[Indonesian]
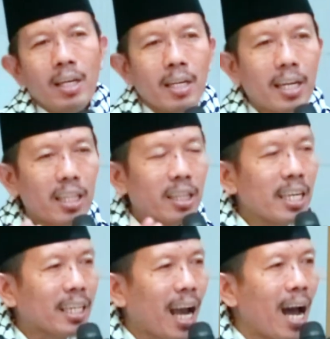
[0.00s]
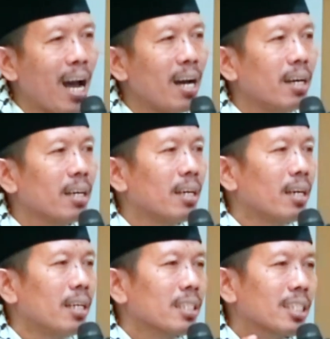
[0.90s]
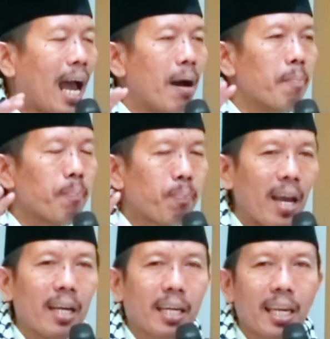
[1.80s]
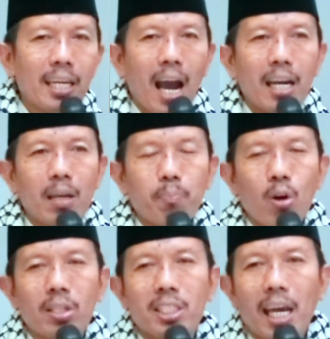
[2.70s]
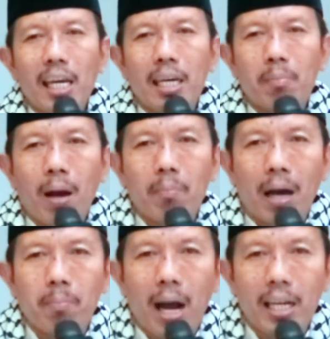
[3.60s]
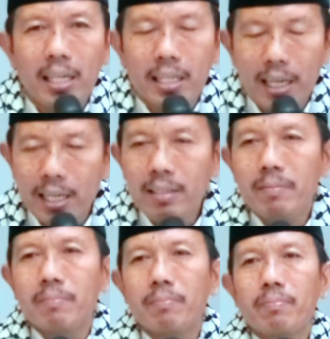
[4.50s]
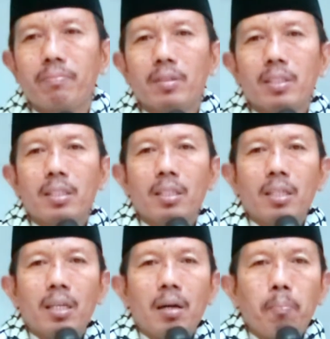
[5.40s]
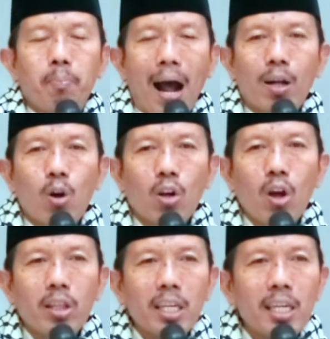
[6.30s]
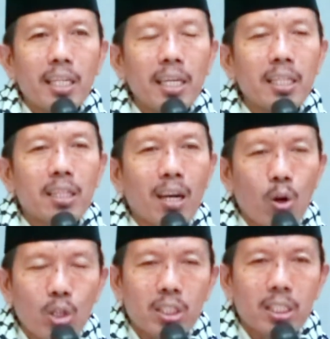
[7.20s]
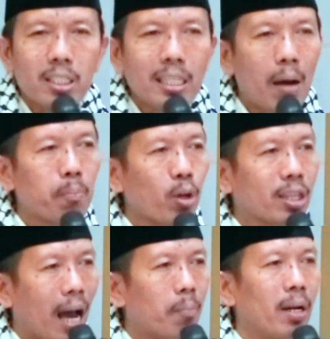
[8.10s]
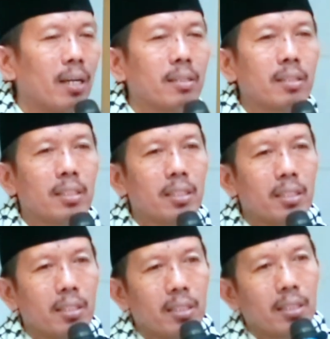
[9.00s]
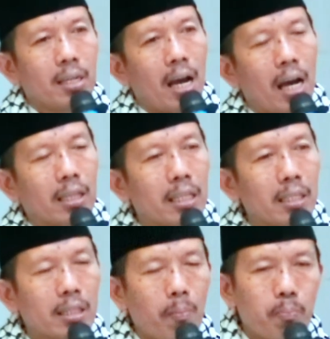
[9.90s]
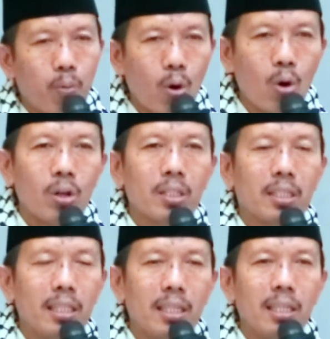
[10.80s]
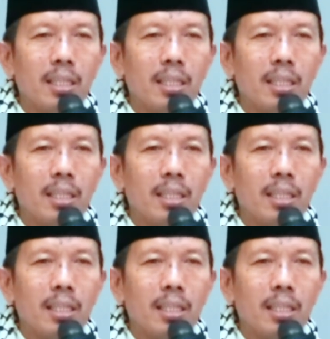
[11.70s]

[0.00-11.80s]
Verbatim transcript: ketika sampai griyani pun Syekh Imam Hambali niki bakur roti niki terus nyambut damel hati tepung di